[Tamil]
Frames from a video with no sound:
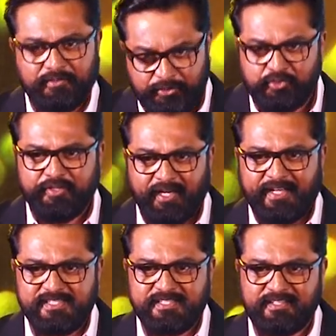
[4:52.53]
யூ ஷுட்
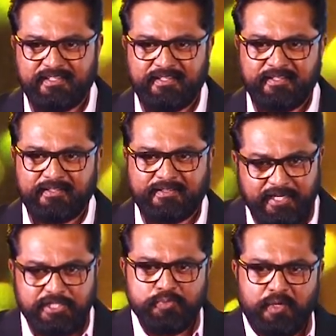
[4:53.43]
ரியலைஸ்
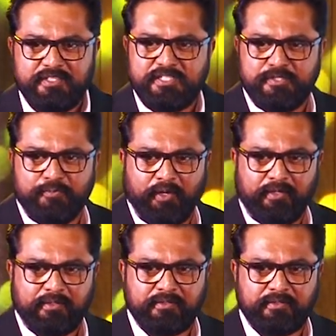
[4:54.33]
தட் இஸ் வாட் திஸ் இஸ் ஃபார்